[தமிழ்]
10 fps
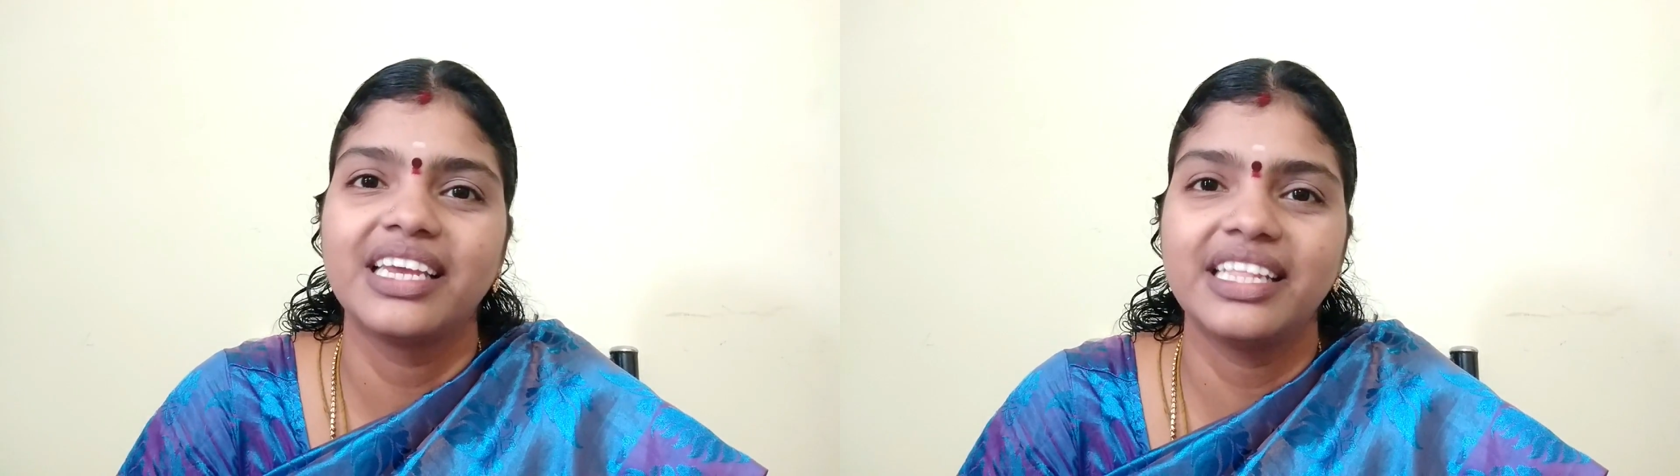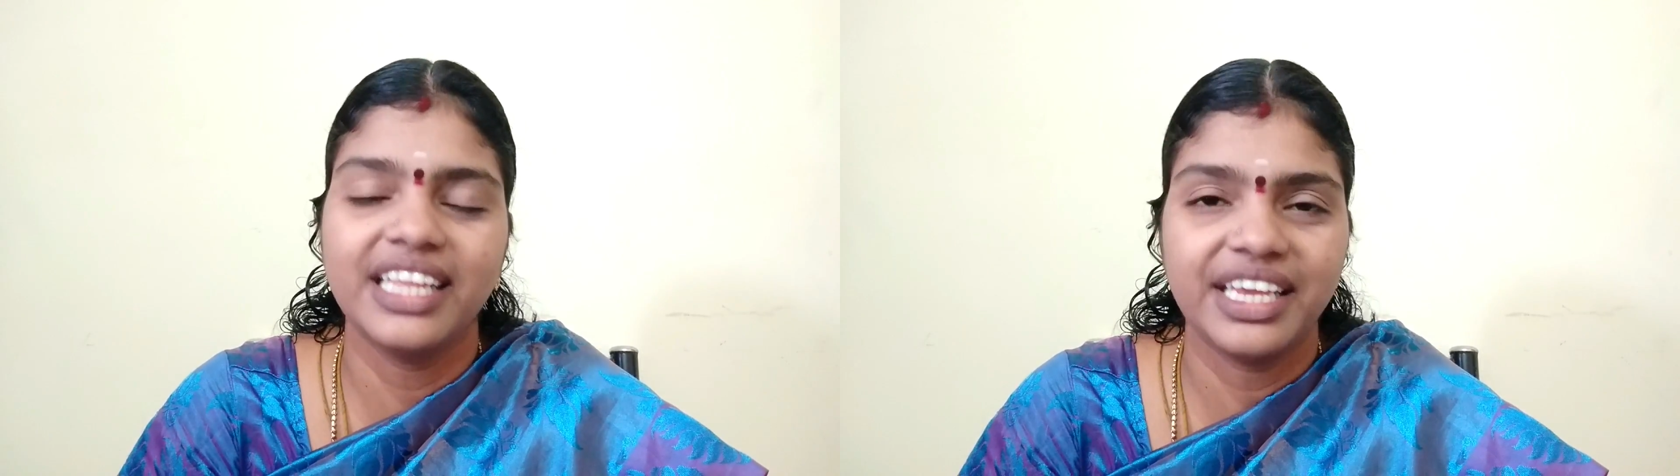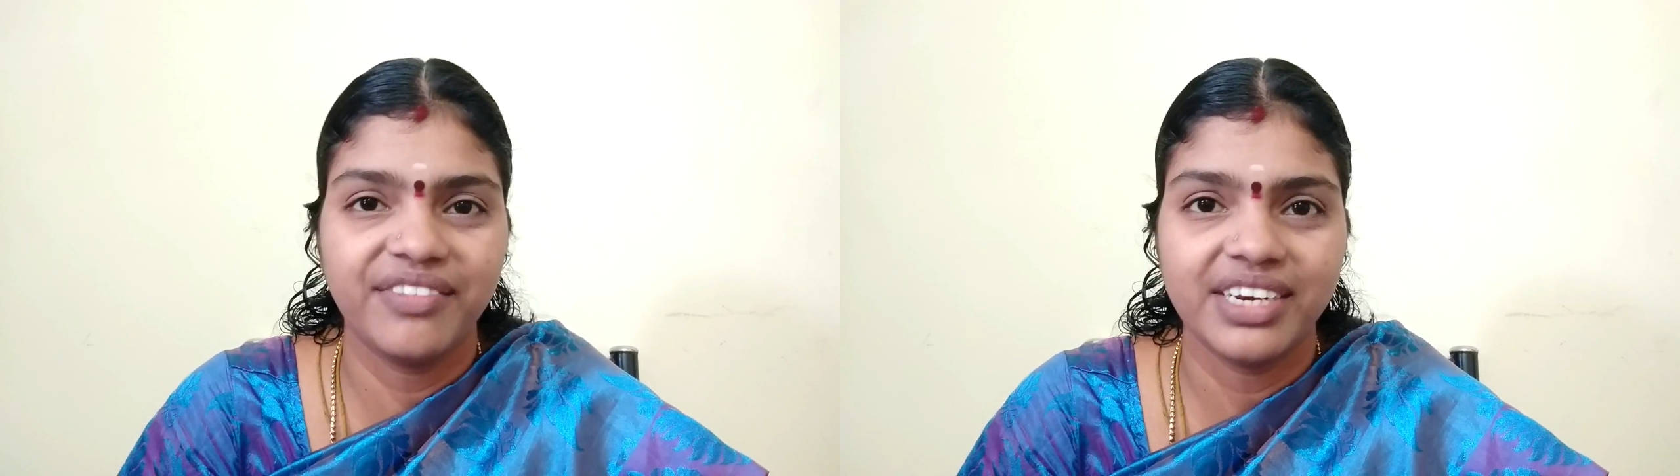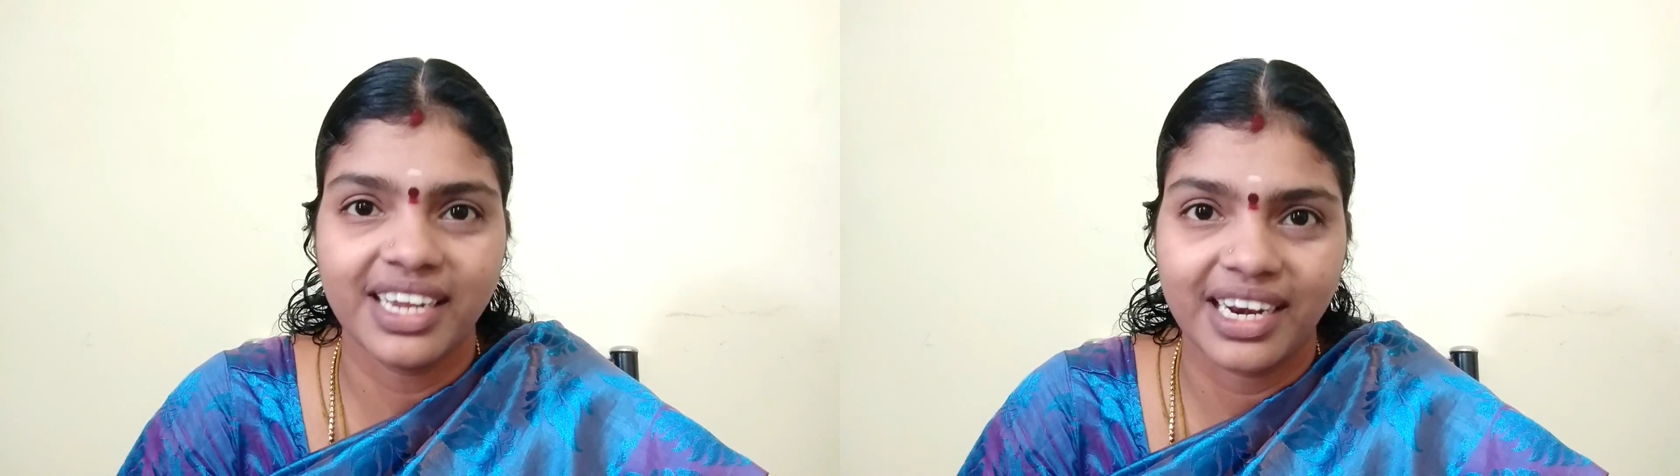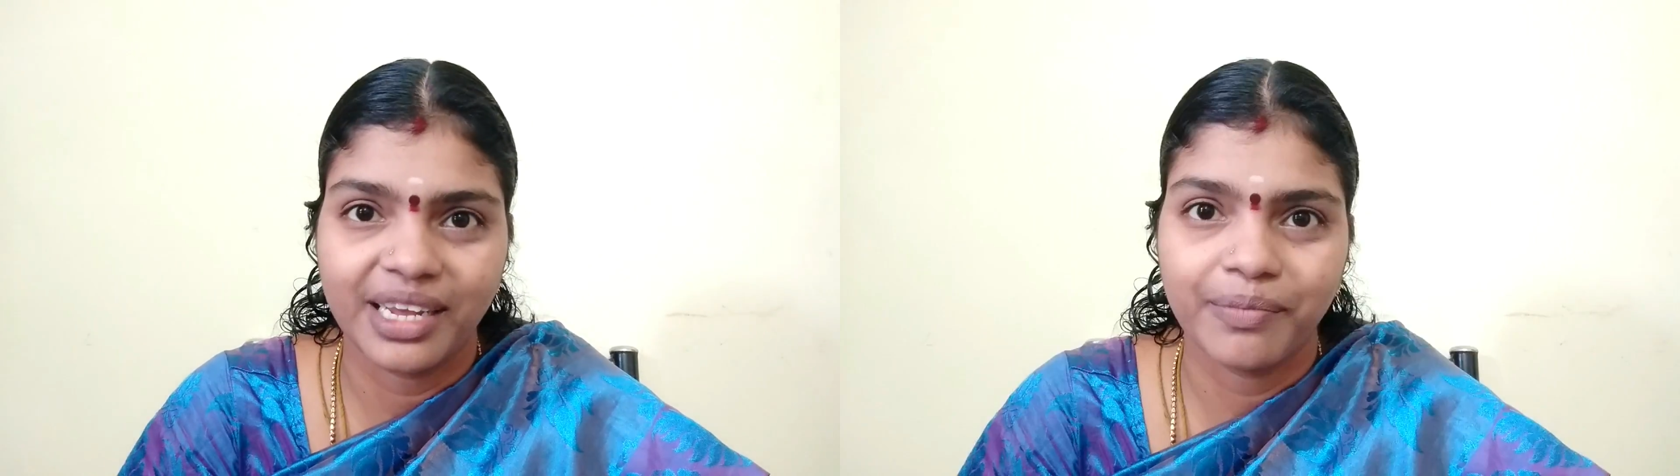இந்த
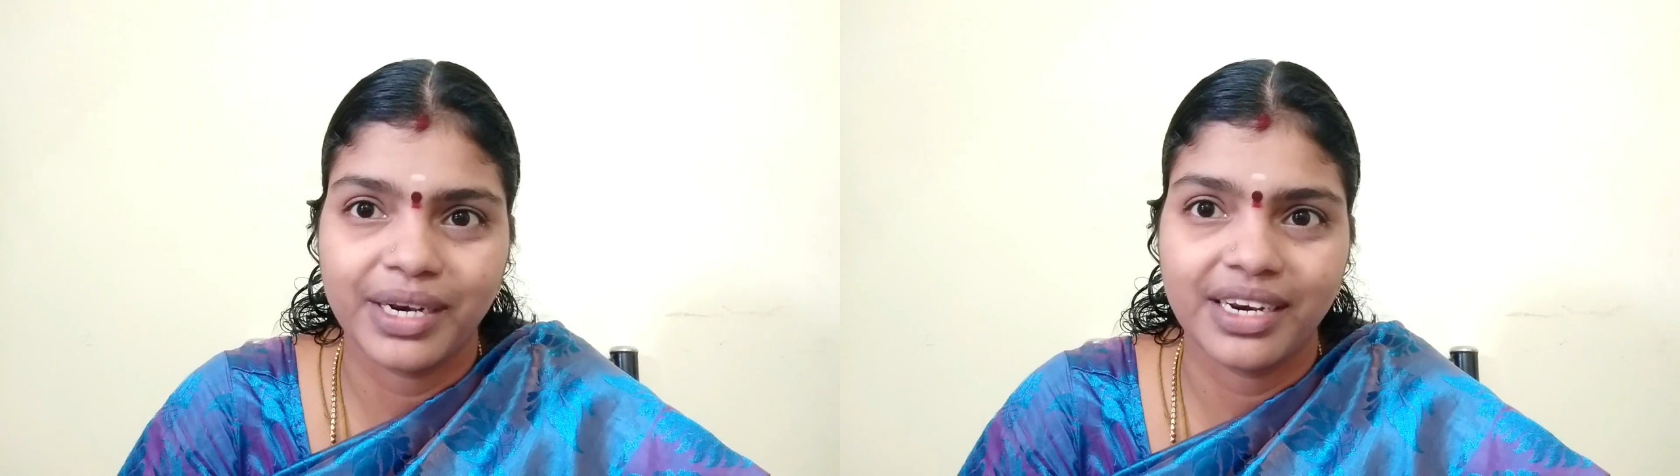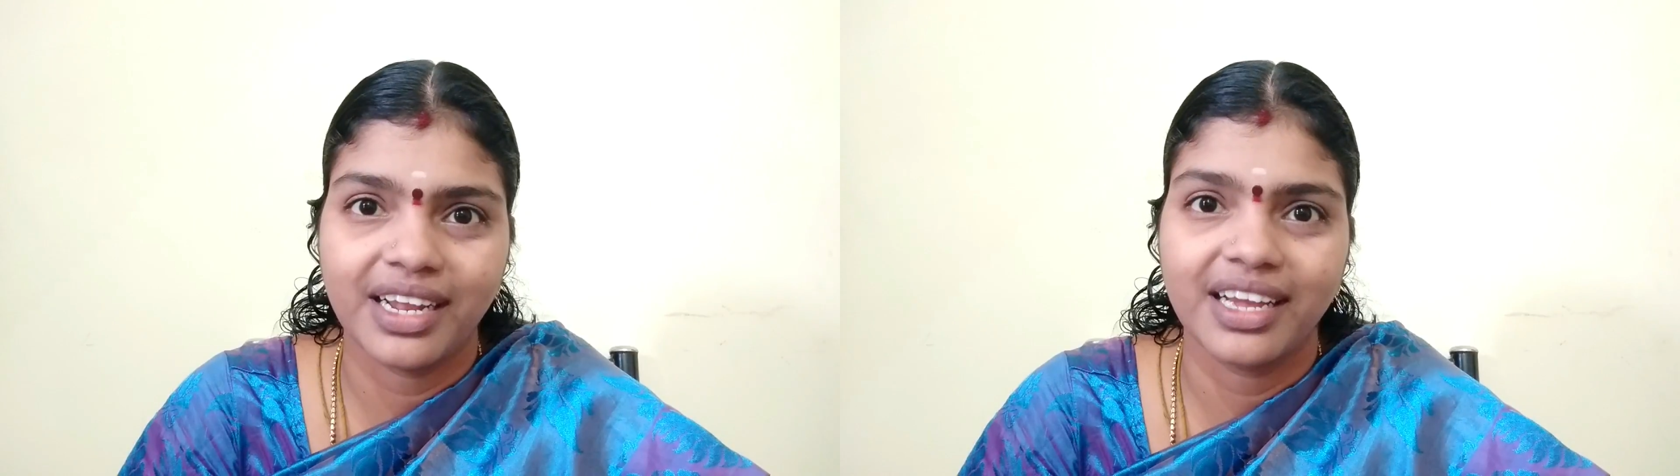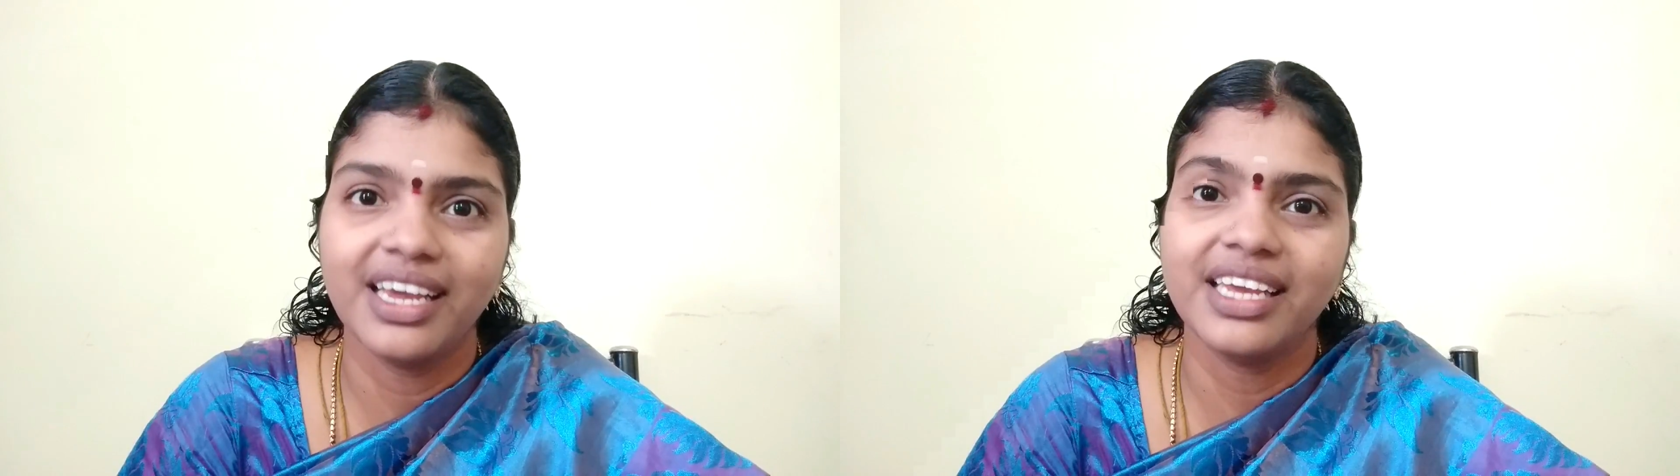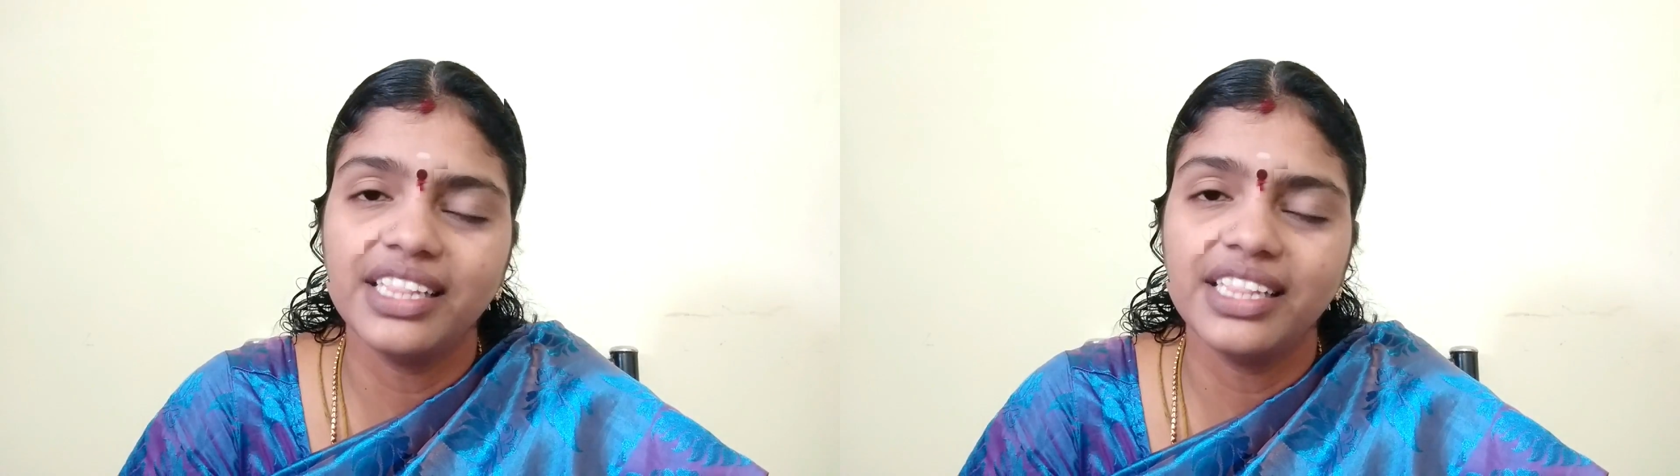ஈவெண்ட்டை கண்டக்ட் பண்றாங்க